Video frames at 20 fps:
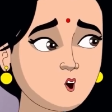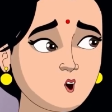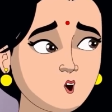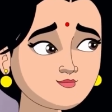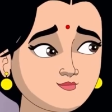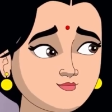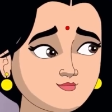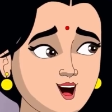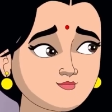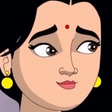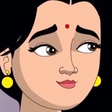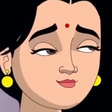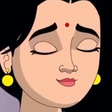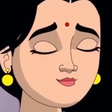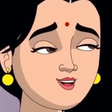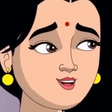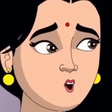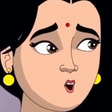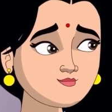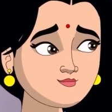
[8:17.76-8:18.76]
అయ్యో
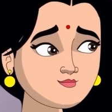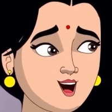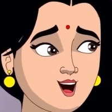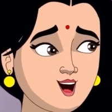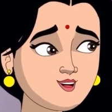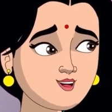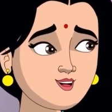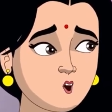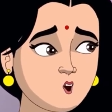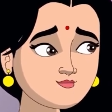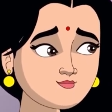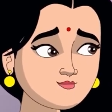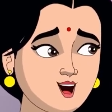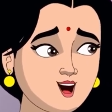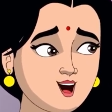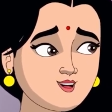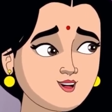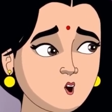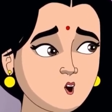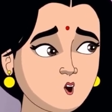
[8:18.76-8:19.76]
అంత వెటకారం
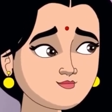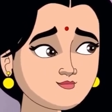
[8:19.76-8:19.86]
ఎందుకులే